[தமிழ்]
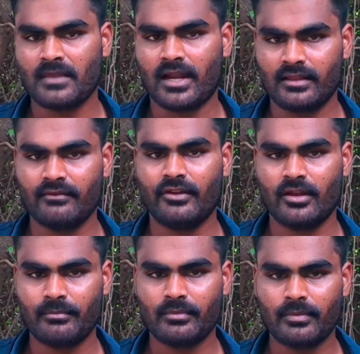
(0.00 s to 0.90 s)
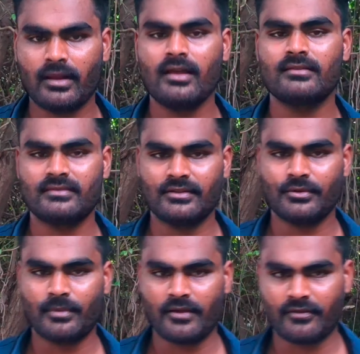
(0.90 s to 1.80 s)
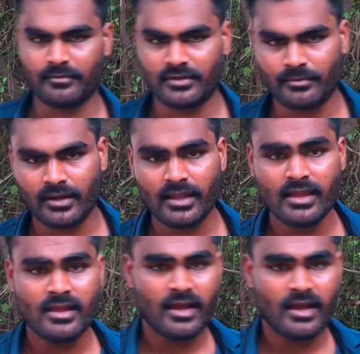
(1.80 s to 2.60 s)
அடுத்த வீடியோவில் பண்ணலாம் சி யூ பாய் ஃப்ரம் சபரி